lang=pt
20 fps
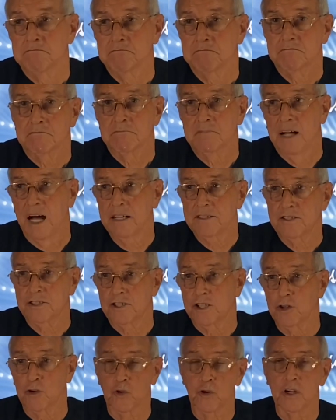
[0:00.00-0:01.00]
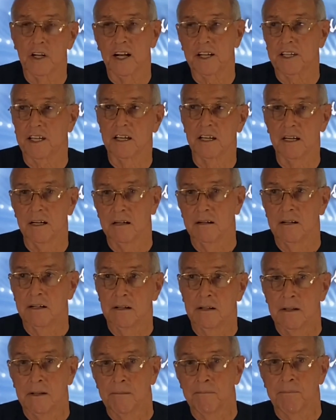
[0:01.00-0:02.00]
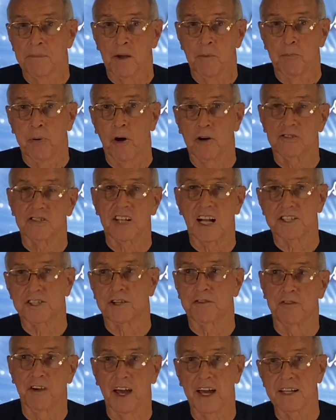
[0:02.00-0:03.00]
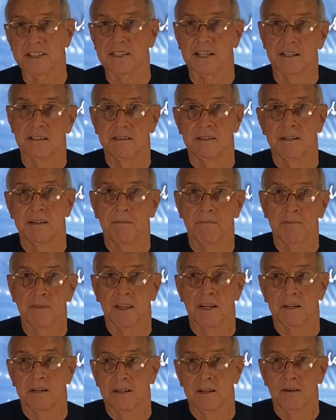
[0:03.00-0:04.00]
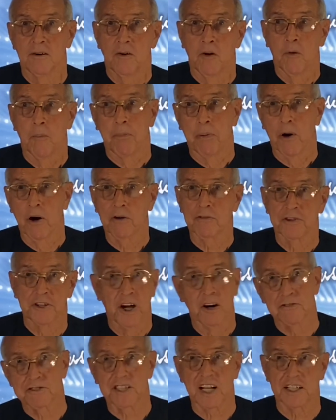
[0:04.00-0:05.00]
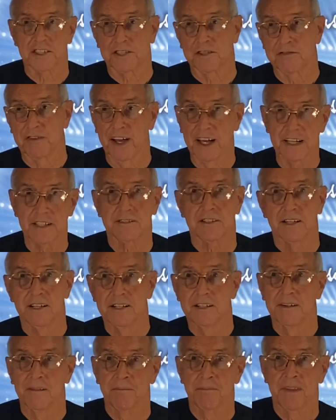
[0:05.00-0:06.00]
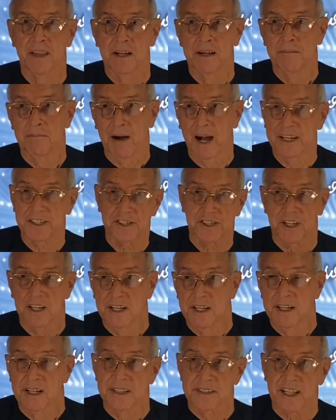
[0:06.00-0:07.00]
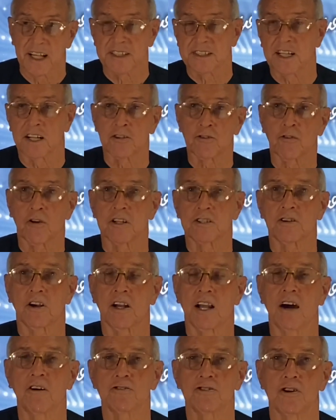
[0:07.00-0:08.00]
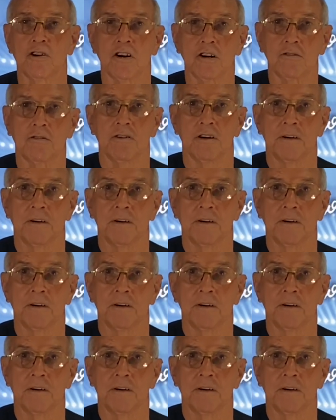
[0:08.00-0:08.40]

né, segura aqui, pouco satisfeita, um pouco não satisfeita, mas tentando controlar o jogo.